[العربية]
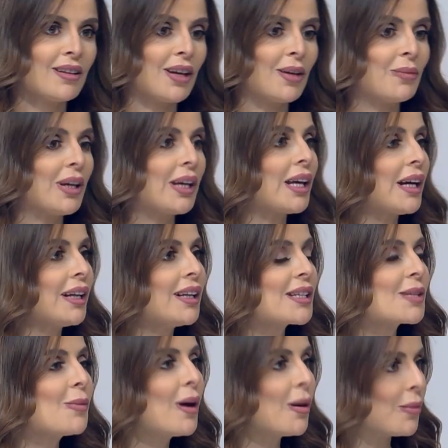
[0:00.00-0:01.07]
طيب نحكي عن
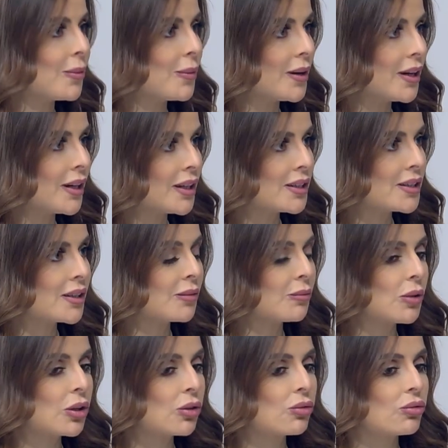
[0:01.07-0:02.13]
الاسباب آه، اذا
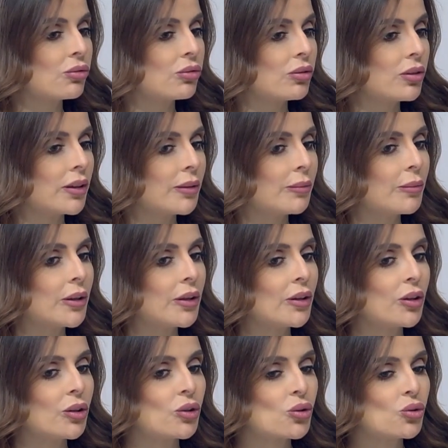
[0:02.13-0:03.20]
برضه
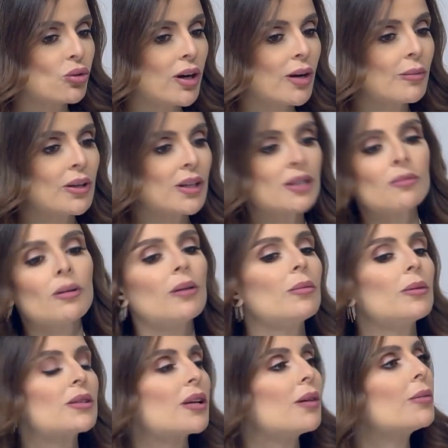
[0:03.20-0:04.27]
آه، شو اهم الاسباب
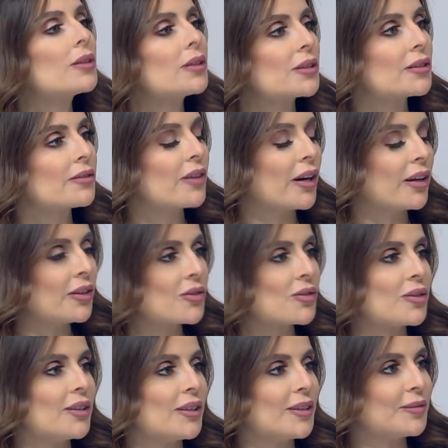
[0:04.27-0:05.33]
اصابه ارتفاع الانسولين